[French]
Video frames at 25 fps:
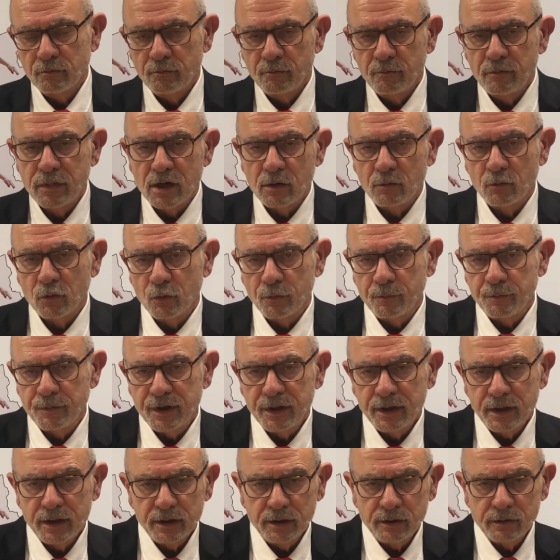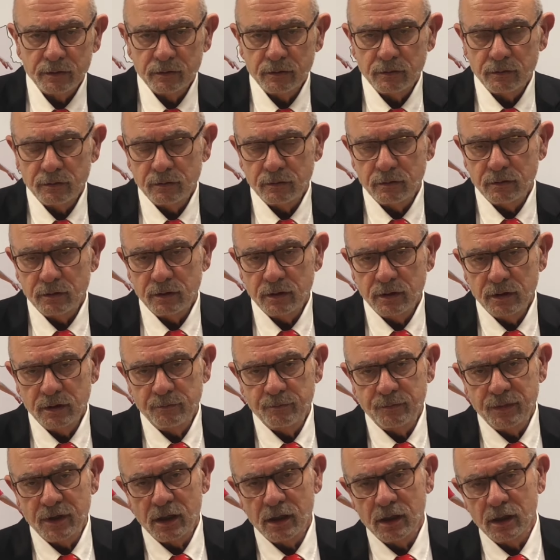par mon père et
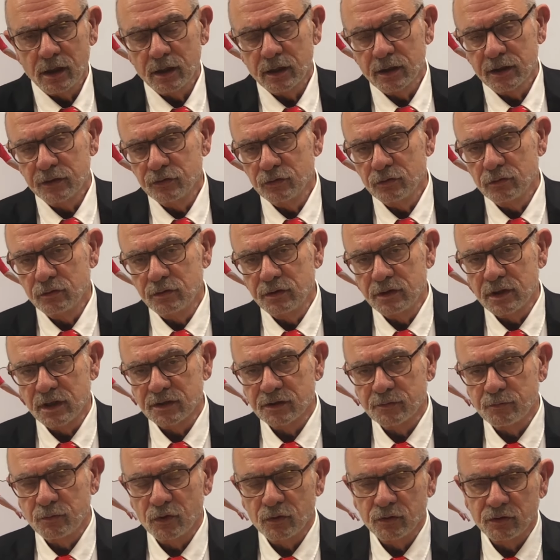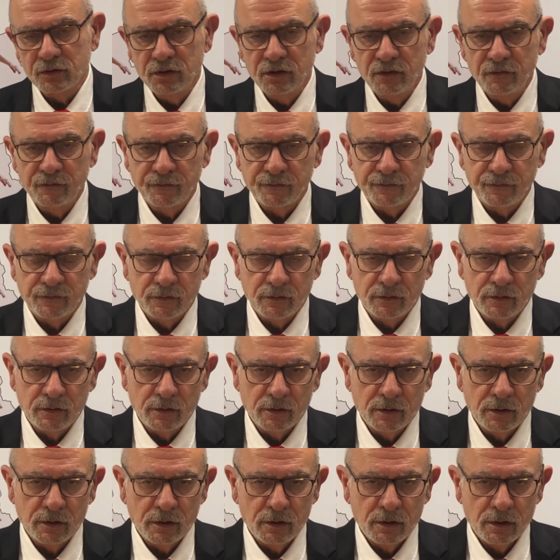par un résultat sportif
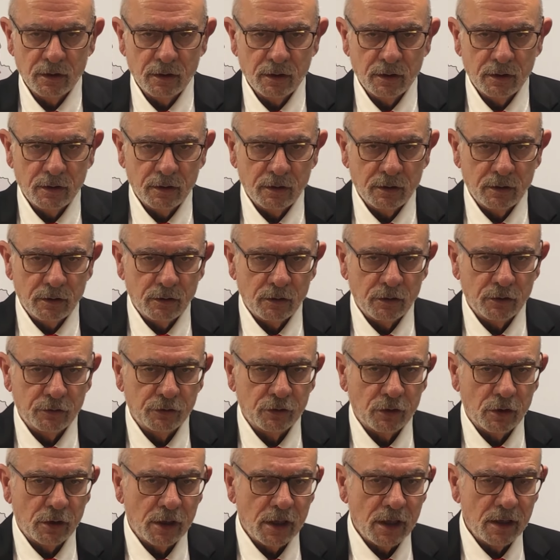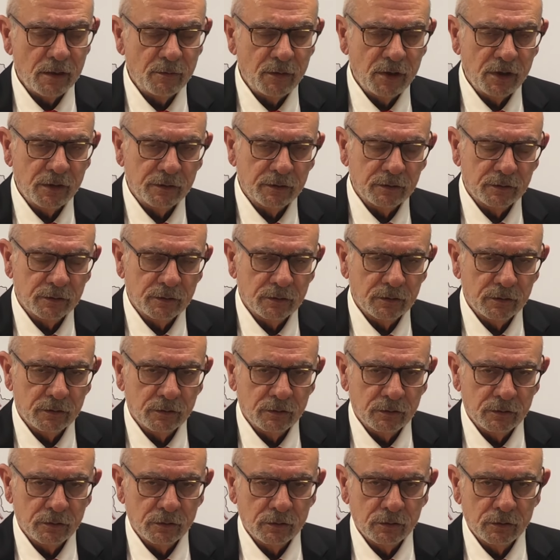honorable,
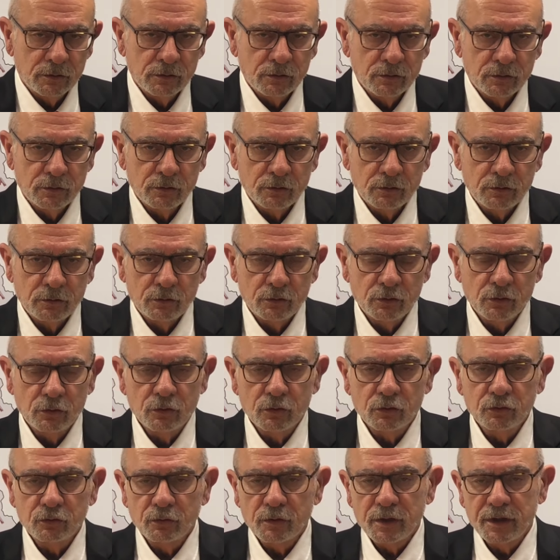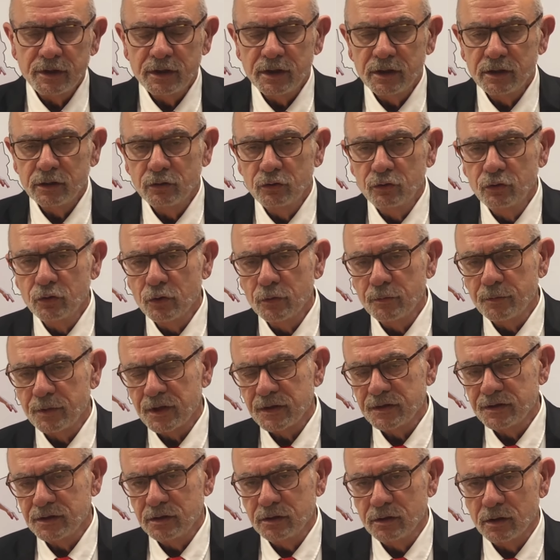de côtoyer deux
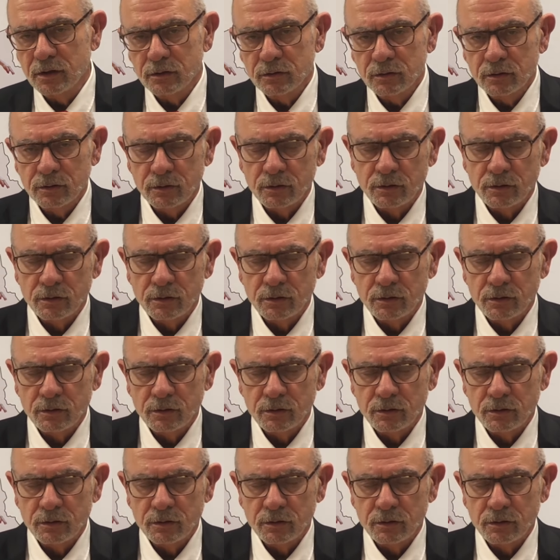présidents